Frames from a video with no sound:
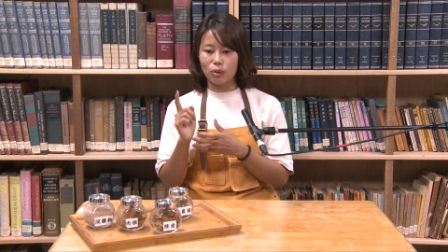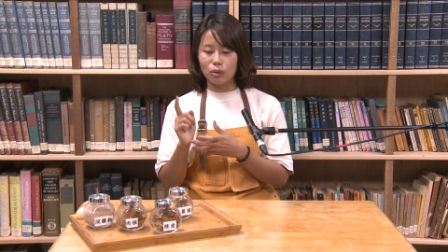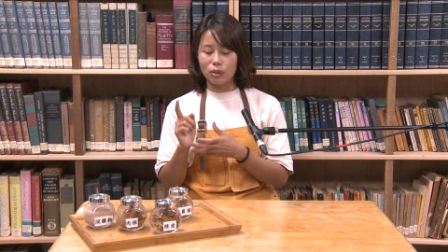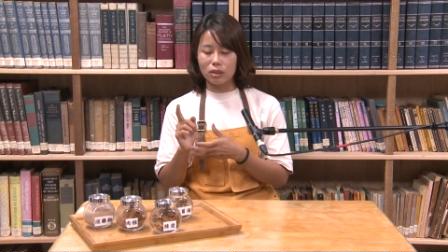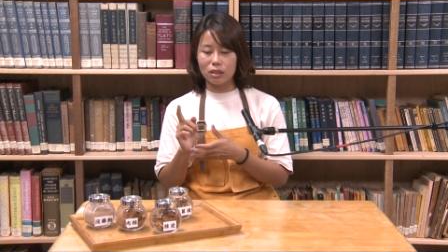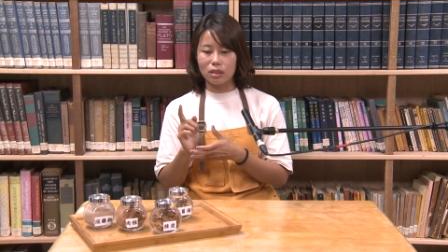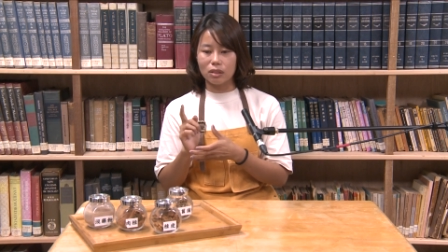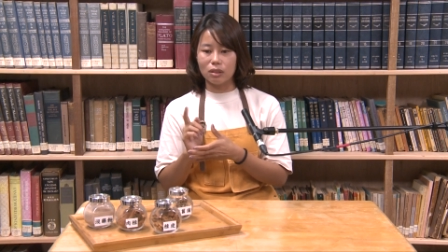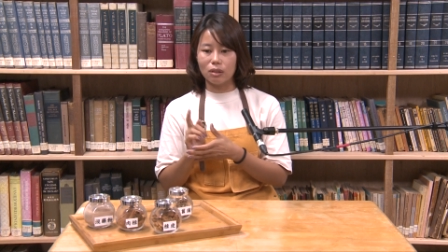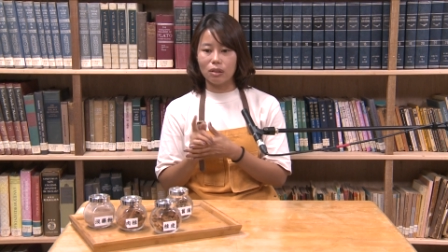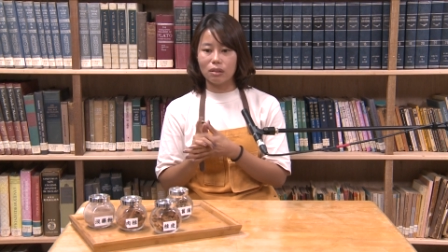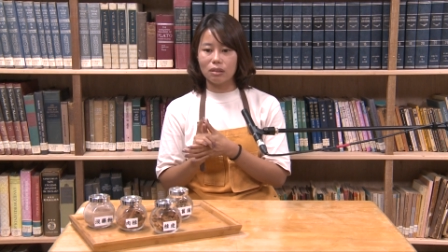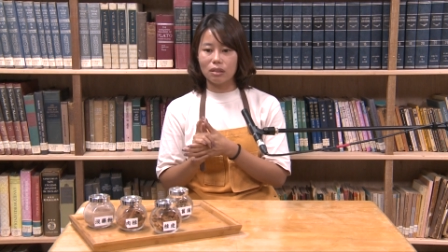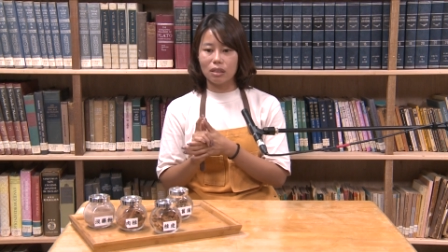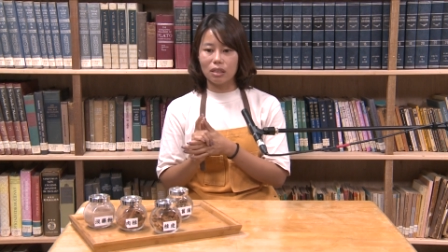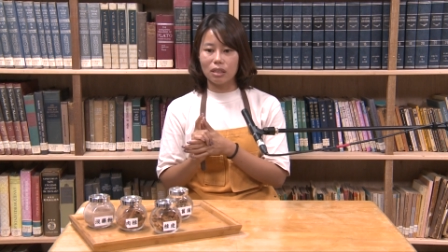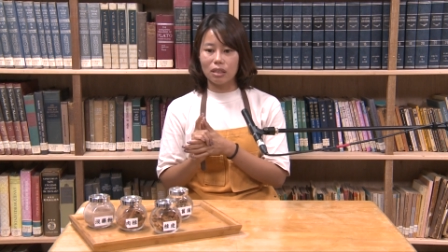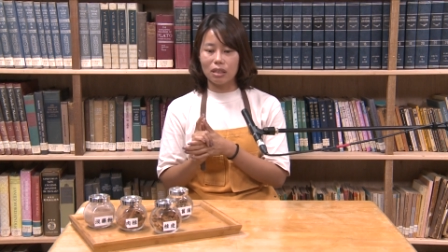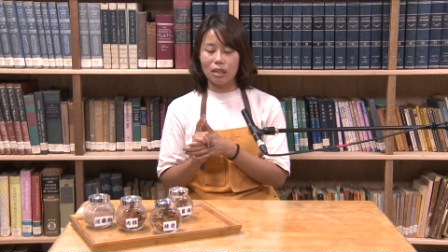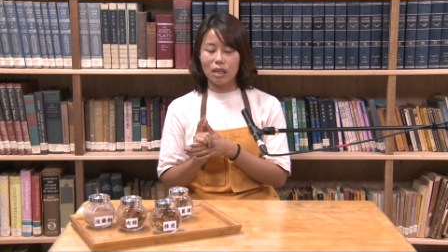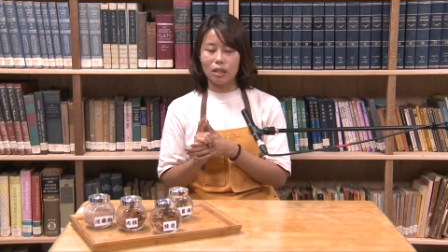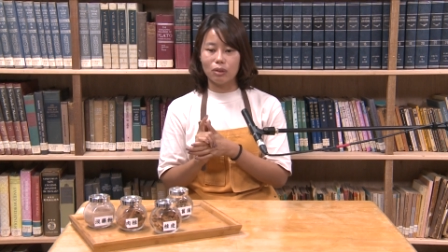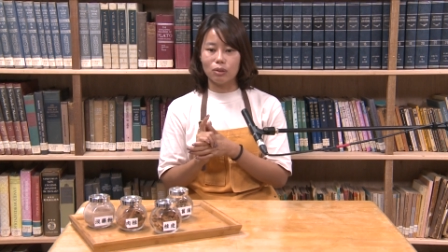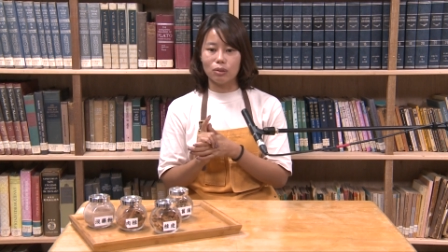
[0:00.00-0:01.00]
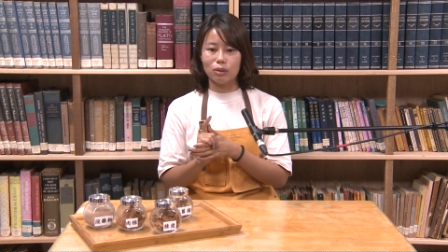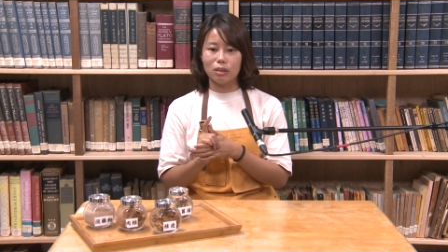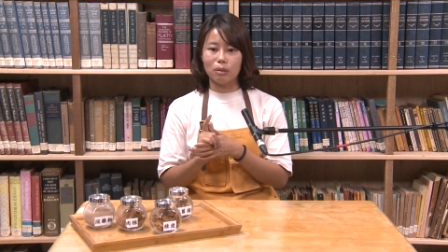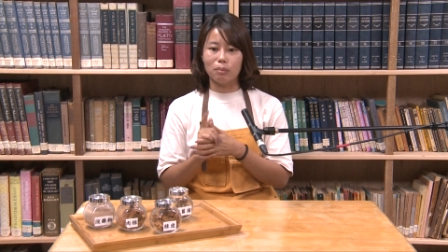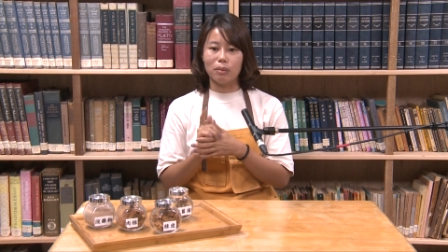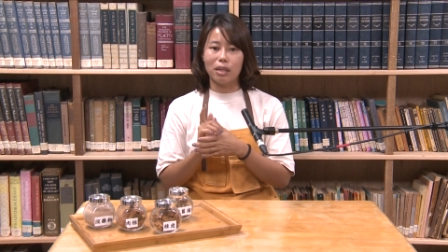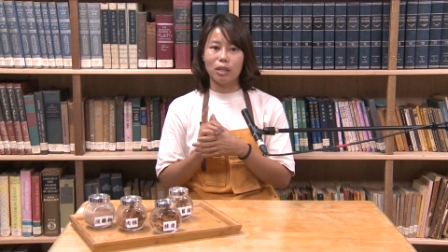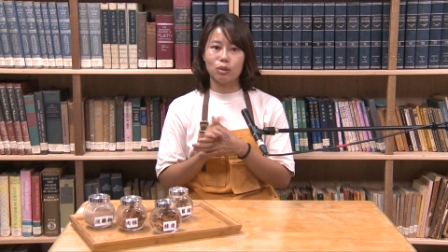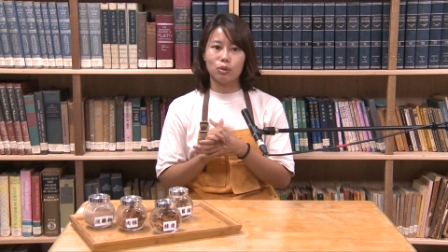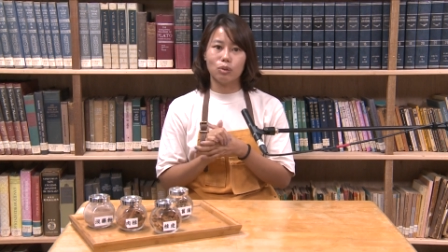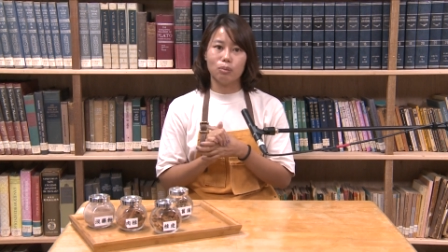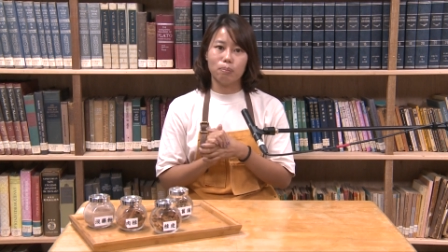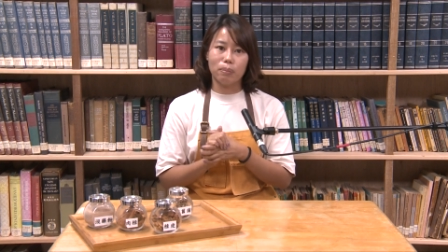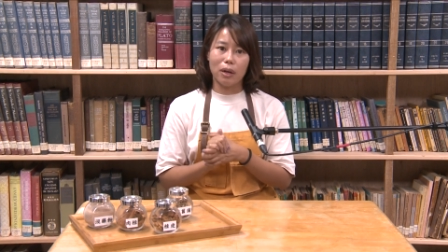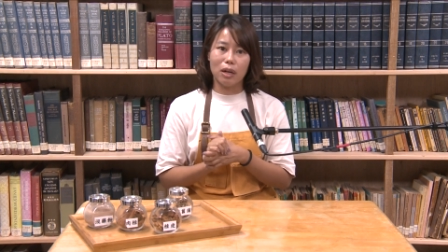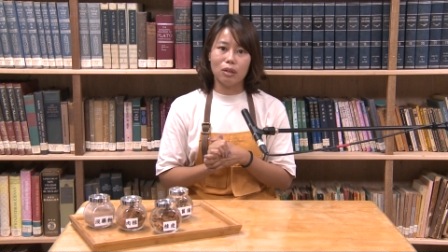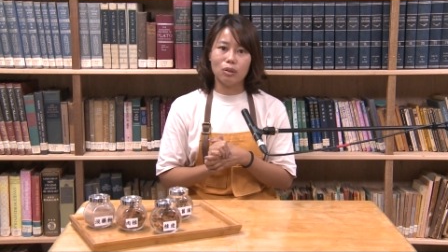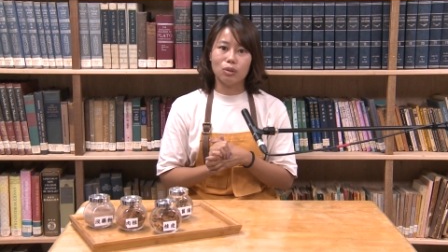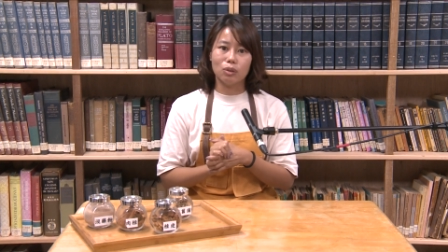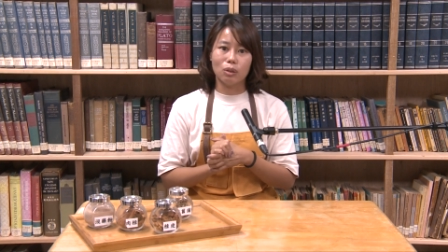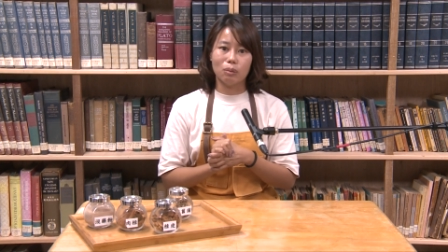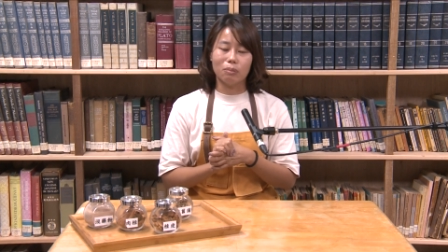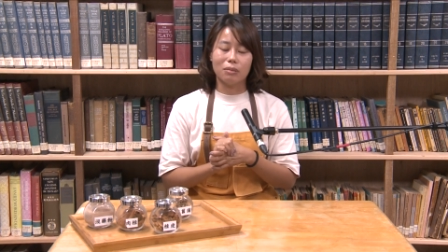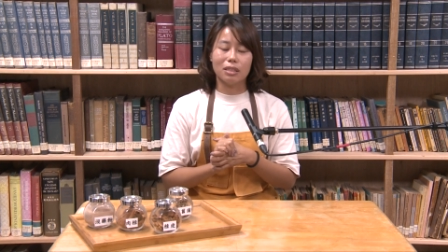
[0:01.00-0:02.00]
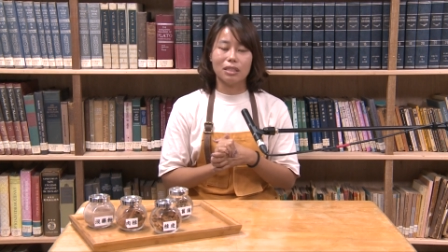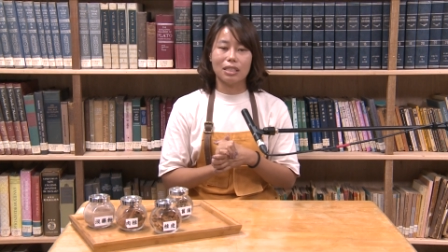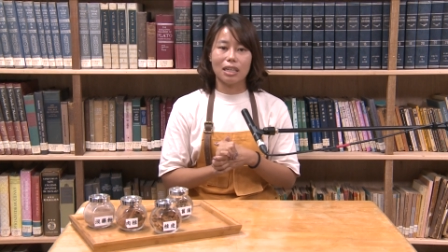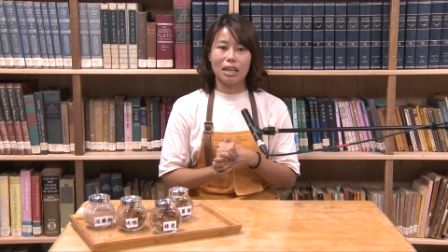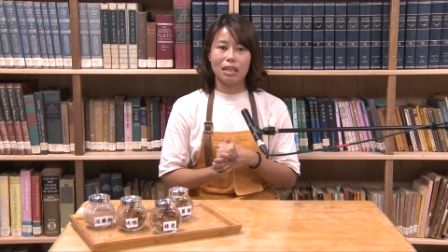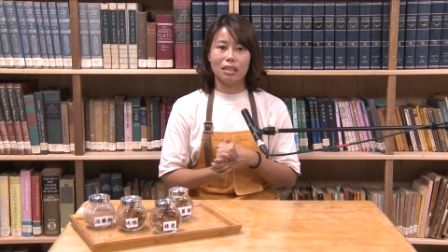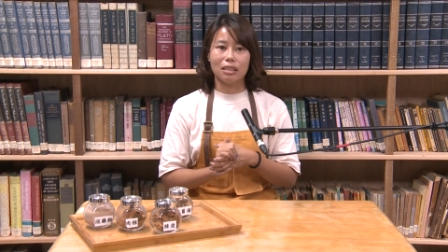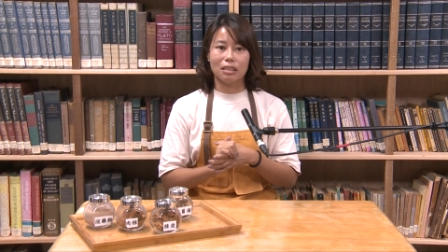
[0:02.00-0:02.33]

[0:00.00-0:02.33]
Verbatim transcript: 使用恩膏有怎么样去保守我们家